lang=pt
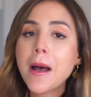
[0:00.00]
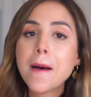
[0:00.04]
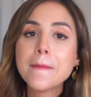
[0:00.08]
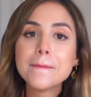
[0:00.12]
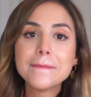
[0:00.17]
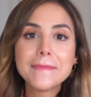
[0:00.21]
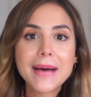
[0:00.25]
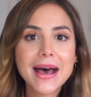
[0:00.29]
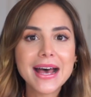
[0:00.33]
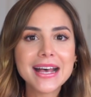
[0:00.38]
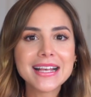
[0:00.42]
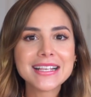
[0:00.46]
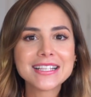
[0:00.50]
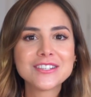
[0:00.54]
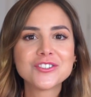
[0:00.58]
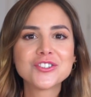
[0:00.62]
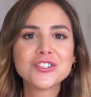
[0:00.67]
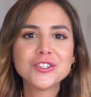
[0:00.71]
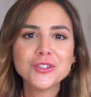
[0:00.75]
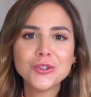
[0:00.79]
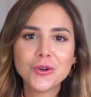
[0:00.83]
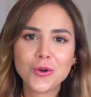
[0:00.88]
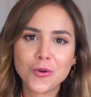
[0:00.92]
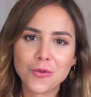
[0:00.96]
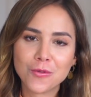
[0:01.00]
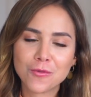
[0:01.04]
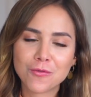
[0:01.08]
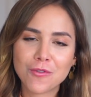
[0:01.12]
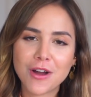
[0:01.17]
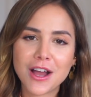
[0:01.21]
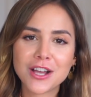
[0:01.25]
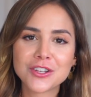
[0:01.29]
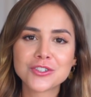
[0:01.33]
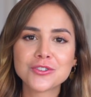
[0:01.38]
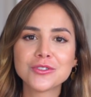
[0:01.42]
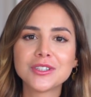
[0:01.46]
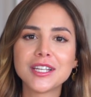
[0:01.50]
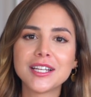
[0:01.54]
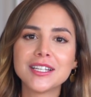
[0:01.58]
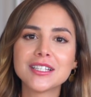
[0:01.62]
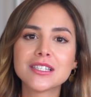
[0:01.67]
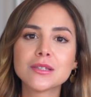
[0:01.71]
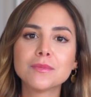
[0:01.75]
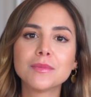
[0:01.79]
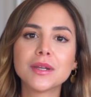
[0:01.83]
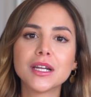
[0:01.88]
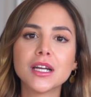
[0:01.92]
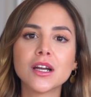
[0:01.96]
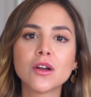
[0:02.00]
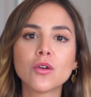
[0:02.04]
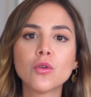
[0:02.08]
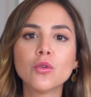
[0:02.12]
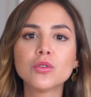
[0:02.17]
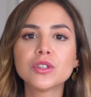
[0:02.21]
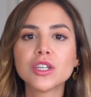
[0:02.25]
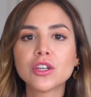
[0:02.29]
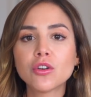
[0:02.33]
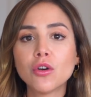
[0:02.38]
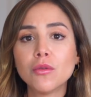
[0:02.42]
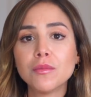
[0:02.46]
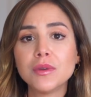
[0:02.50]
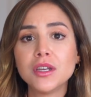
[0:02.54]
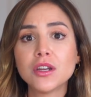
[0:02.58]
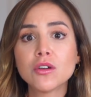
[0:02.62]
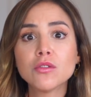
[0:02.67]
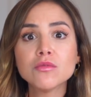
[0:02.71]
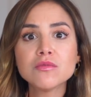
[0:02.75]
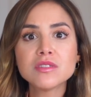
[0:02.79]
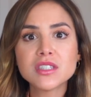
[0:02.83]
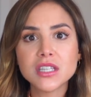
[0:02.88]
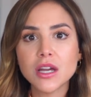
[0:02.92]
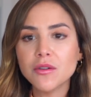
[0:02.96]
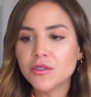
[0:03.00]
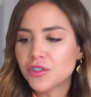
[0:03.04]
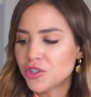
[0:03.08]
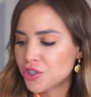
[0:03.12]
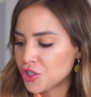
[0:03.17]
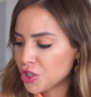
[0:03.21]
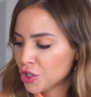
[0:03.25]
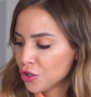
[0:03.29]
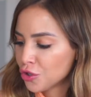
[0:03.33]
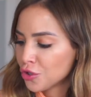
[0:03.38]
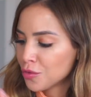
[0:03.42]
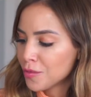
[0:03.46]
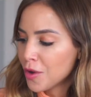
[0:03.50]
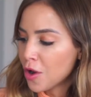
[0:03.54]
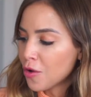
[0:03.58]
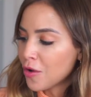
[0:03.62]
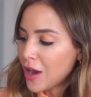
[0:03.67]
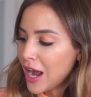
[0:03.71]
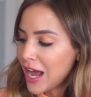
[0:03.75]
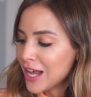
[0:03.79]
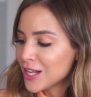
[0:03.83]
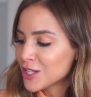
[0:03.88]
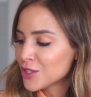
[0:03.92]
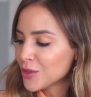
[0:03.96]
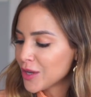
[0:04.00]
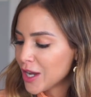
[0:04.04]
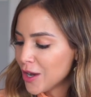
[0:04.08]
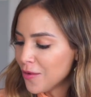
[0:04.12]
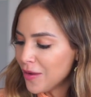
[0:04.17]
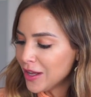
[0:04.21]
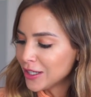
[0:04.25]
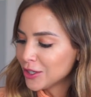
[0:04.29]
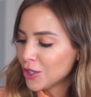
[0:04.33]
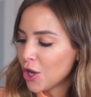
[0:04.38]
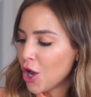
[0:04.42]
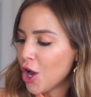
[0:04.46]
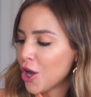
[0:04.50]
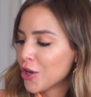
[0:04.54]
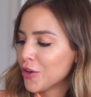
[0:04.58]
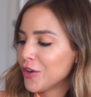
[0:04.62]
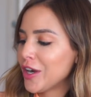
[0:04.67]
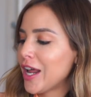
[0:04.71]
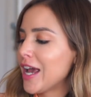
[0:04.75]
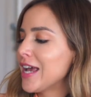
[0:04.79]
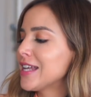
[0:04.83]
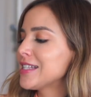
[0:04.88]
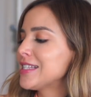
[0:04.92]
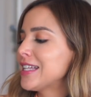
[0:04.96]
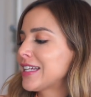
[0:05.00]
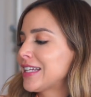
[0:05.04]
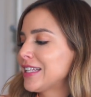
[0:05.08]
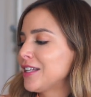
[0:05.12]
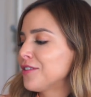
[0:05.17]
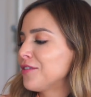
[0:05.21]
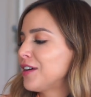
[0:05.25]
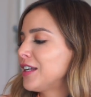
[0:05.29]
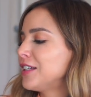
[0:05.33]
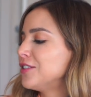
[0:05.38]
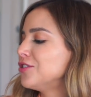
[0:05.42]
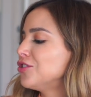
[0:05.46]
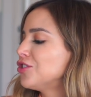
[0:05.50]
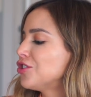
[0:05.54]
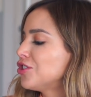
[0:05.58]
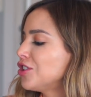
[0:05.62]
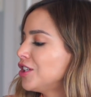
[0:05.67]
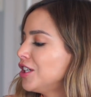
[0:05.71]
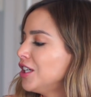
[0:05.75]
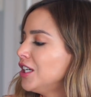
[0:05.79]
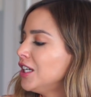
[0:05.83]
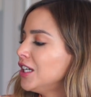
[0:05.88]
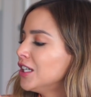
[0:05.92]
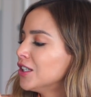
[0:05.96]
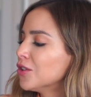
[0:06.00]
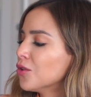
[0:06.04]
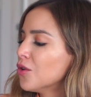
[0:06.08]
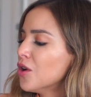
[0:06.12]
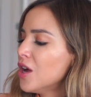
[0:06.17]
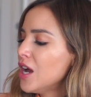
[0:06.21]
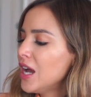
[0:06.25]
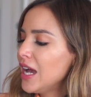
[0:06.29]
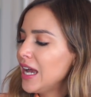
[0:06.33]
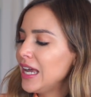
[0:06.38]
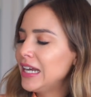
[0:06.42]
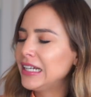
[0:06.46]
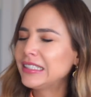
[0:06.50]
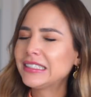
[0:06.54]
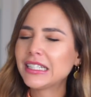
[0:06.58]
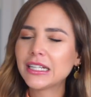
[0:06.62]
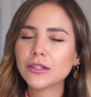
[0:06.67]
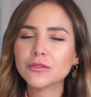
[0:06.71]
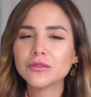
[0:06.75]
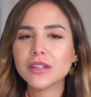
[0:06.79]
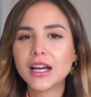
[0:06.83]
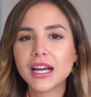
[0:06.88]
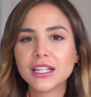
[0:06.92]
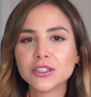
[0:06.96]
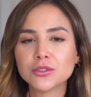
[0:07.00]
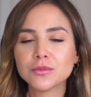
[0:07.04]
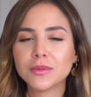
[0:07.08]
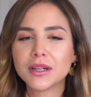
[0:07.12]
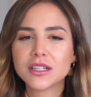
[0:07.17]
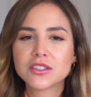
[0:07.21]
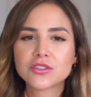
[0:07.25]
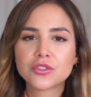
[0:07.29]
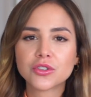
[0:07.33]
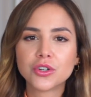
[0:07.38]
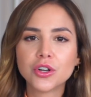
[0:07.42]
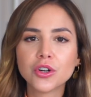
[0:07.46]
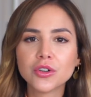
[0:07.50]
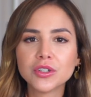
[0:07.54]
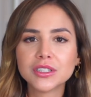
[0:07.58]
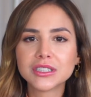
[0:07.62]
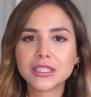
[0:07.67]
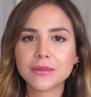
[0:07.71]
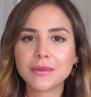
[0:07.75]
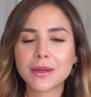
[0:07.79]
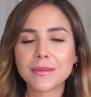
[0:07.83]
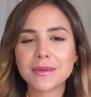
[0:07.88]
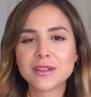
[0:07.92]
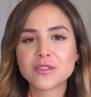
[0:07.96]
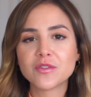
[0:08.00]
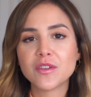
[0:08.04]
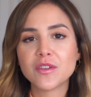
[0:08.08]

Mas, de novo, acho o tênis branco que combine com o seu estilo. No meu caso, eu adoro, né, esse daqui da Valentino. Ele tem um lado mais girly, também mais